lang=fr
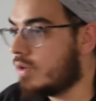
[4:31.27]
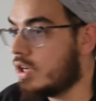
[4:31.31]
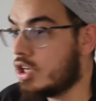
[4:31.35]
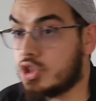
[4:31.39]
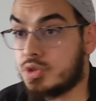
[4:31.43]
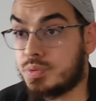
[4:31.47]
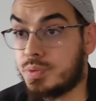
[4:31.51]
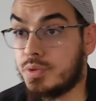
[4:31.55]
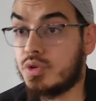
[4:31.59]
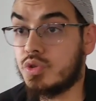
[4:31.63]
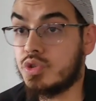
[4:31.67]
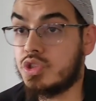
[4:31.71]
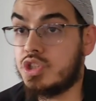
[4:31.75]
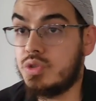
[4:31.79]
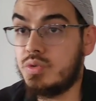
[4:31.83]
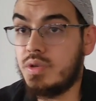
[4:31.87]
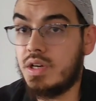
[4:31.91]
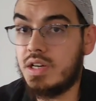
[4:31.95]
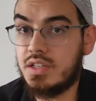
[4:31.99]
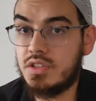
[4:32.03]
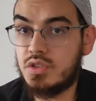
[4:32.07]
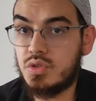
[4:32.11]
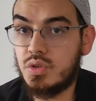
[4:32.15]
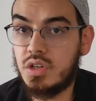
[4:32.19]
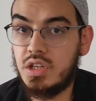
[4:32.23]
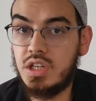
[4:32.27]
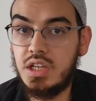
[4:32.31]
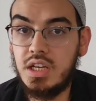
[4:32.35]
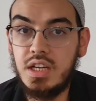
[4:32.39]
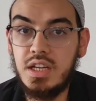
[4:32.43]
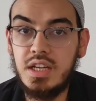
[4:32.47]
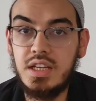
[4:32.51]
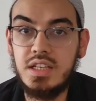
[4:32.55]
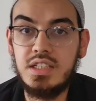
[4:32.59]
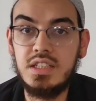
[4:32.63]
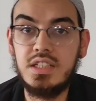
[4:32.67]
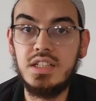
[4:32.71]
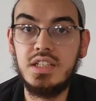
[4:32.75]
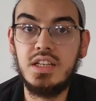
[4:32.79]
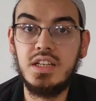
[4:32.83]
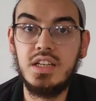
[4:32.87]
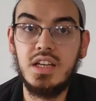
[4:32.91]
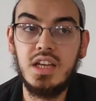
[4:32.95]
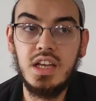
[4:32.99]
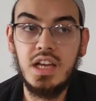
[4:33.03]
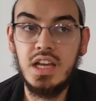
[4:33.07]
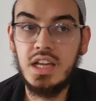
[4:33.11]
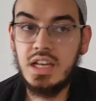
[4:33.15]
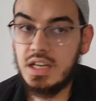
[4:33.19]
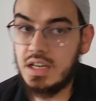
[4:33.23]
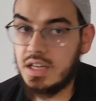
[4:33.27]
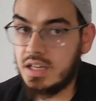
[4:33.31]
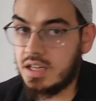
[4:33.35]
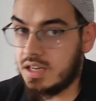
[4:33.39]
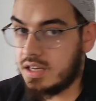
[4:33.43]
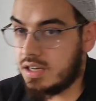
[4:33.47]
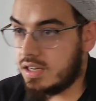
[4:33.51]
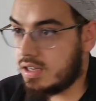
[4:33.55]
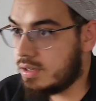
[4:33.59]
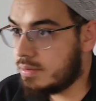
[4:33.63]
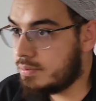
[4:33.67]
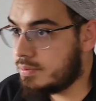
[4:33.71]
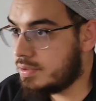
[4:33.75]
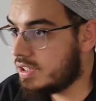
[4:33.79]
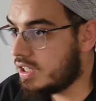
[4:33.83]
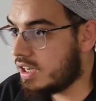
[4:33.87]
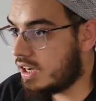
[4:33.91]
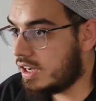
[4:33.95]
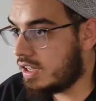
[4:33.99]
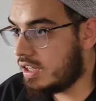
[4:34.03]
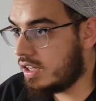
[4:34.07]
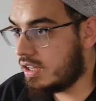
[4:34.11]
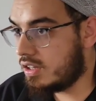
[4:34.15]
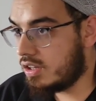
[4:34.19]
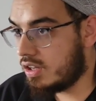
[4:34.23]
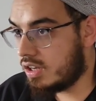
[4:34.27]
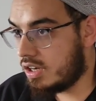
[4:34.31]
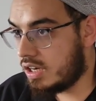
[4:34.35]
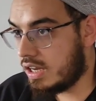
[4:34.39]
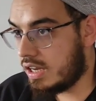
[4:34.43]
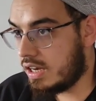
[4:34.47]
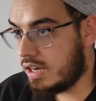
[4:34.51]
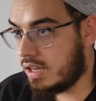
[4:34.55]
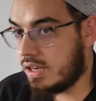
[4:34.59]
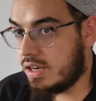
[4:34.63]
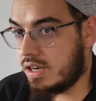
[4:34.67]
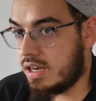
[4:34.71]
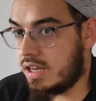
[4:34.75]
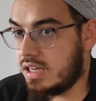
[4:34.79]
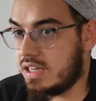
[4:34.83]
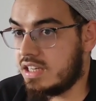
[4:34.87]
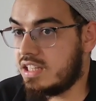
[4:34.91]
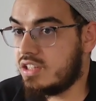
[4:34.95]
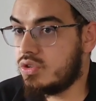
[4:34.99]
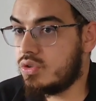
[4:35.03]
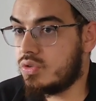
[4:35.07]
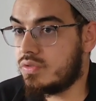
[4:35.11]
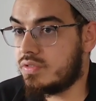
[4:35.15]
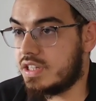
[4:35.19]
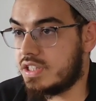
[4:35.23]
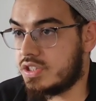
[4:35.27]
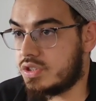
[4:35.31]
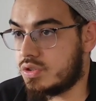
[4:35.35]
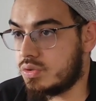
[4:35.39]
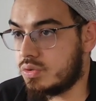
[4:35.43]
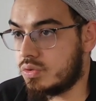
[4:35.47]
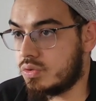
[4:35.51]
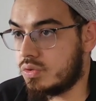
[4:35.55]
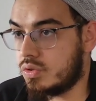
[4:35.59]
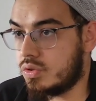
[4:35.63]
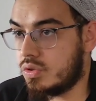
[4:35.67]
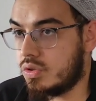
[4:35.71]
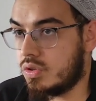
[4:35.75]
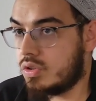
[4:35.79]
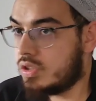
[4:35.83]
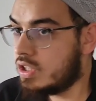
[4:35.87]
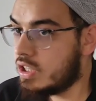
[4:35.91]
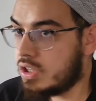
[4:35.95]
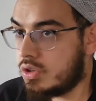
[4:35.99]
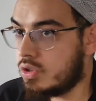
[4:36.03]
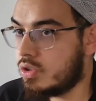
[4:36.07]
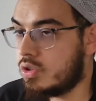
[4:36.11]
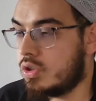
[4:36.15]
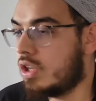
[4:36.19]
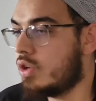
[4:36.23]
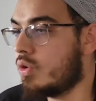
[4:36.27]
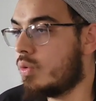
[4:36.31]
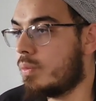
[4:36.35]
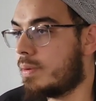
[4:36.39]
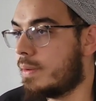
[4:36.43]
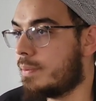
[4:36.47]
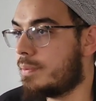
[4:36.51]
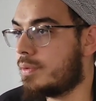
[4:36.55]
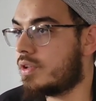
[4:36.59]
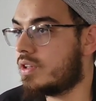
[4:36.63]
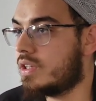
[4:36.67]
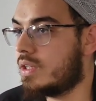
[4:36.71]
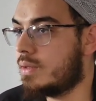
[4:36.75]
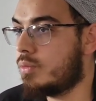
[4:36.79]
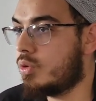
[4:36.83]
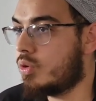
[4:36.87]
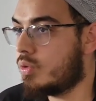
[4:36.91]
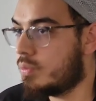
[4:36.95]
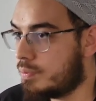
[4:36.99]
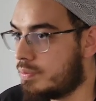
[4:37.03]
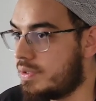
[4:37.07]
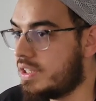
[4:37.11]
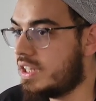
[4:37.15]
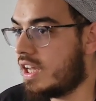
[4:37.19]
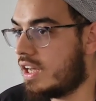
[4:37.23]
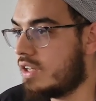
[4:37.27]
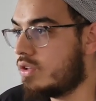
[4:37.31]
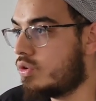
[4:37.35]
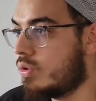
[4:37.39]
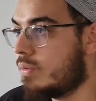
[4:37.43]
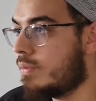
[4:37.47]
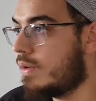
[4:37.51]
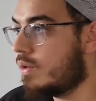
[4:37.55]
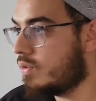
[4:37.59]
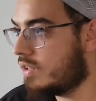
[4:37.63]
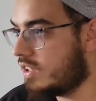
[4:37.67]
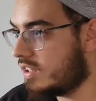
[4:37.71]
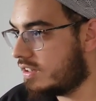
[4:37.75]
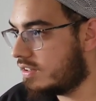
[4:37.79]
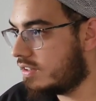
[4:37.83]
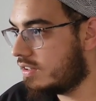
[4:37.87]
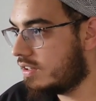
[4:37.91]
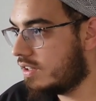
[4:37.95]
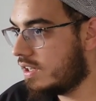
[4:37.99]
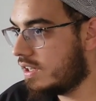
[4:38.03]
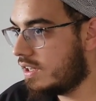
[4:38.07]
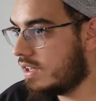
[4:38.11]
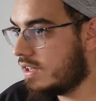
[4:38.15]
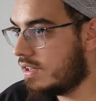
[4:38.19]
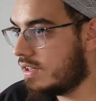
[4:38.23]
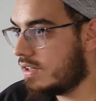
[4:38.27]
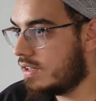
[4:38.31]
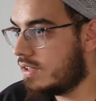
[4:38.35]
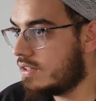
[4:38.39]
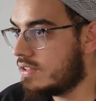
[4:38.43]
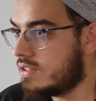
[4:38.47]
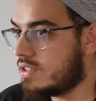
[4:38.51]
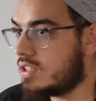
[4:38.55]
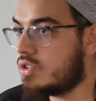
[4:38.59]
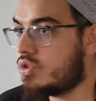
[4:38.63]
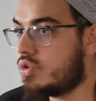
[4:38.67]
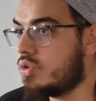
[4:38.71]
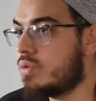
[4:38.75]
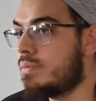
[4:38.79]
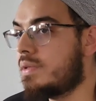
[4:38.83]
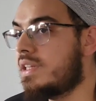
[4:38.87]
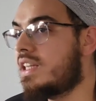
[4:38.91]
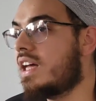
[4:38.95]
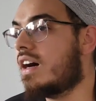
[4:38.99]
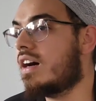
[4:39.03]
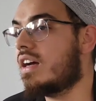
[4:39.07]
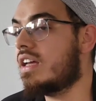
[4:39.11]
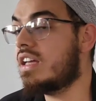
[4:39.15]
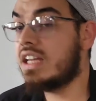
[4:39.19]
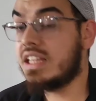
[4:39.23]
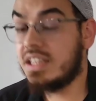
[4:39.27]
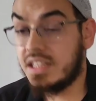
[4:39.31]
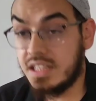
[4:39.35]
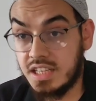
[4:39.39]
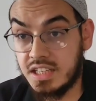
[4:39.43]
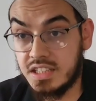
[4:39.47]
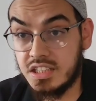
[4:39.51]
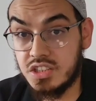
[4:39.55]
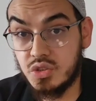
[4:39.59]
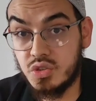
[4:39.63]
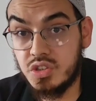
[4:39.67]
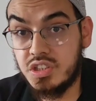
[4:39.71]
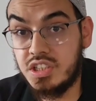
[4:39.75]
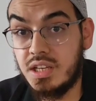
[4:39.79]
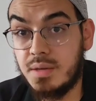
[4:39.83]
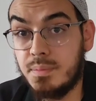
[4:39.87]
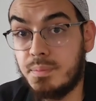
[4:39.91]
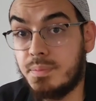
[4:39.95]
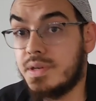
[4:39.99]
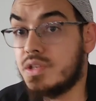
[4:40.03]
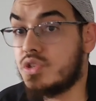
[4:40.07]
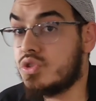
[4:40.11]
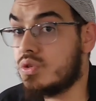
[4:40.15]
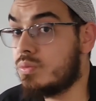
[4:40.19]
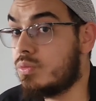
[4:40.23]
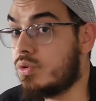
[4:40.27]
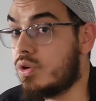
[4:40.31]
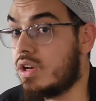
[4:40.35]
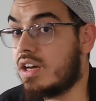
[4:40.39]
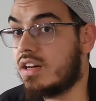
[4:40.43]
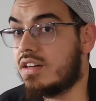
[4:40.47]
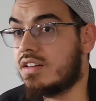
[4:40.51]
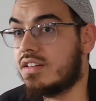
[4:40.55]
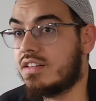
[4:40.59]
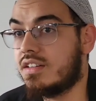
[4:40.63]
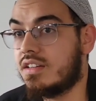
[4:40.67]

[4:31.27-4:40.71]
Je peux continuer sur l'innovation de. N'ayons pas peur des mots. Bida'atul mawlid. C'est une bid'a. Il, y, a, des gens qui n'aiment pas ce mot-là.